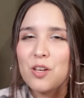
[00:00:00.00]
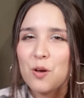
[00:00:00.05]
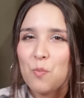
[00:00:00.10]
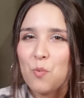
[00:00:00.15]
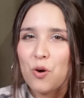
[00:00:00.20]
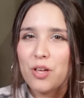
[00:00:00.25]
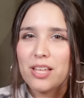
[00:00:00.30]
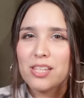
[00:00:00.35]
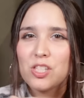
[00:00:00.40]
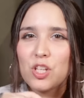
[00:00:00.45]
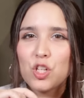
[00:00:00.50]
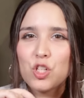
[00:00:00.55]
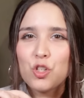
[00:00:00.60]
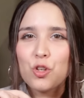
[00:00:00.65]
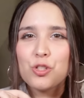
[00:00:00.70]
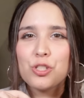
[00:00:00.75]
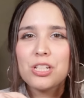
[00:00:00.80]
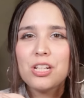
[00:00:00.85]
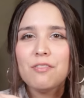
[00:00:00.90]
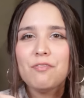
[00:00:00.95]
de modas
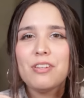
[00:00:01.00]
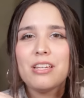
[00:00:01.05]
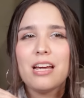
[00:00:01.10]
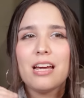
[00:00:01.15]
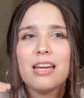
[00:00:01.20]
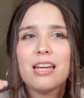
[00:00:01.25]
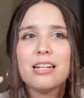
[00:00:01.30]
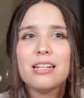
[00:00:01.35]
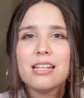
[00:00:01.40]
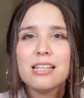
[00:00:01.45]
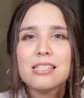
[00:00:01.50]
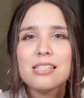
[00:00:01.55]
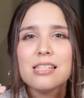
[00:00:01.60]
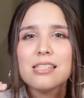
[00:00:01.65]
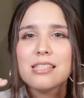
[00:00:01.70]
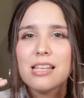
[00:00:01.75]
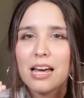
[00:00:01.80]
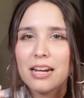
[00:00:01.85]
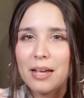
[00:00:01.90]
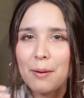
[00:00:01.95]
no significa que
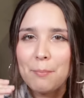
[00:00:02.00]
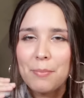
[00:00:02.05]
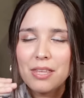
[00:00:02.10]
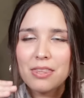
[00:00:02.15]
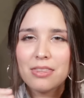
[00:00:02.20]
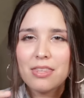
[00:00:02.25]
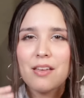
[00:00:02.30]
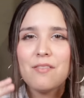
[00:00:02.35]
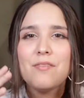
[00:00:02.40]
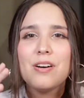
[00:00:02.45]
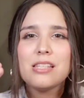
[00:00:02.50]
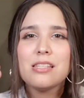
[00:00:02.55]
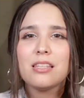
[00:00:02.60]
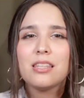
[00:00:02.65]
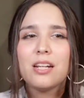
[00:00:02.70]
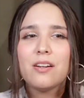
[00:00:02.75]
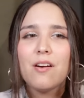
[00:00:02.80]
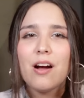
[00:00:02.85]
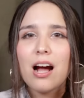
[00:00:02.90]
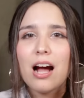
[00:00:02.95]
necesariamente vas a
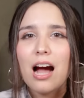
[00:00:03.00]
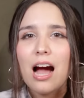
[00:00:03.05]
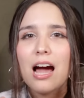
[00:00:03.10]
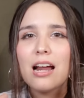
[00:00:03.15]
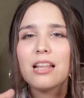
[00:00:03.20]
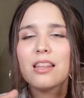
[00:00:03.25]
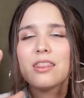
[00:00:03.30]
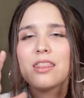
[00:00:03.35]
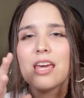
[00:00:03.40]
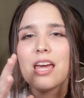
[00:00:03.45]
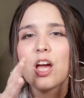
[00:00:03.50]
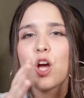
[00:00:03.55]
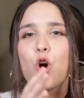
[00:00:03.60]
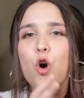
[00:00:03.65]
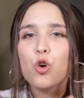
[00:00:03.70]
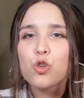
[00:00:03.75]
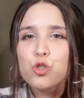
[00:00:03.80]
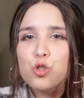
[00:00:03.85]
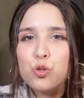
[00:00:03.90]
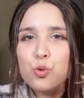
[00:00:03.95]
trabajar de
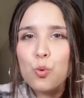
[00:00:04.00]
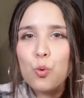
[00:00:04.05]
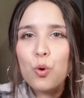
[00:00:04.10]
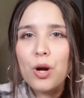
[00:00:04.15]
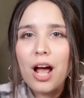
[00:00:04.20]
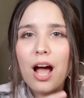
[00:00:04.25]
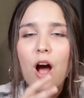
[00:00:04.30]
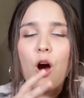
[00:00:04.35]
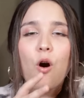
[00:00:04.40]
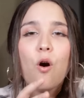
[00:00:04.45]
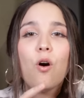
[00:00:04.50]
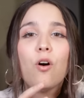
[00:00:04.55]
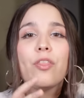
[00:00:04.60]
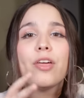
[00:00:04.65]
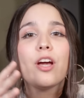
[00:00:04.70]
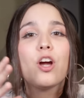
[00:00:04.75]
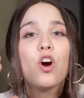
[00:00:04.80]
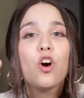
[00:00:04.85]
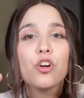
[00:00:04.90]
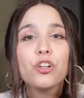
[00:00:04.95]
costura o
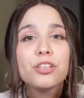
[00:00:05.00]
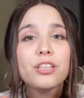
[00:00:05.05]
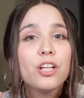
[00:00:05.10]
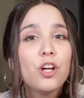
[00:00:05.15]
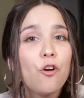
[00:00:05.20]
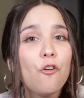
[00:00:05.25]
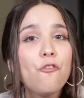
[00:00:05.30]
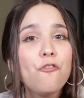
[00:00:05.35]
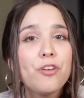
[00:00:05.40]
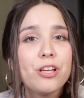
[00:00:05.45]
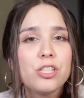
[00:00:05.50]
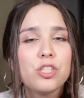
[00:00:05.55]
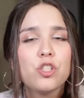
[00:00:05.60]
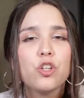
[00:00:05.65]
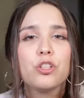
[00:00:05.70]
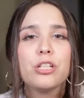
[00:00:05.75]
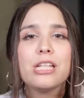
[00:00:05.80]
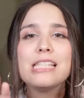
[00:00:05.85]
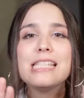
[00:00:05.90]
de corte y confección.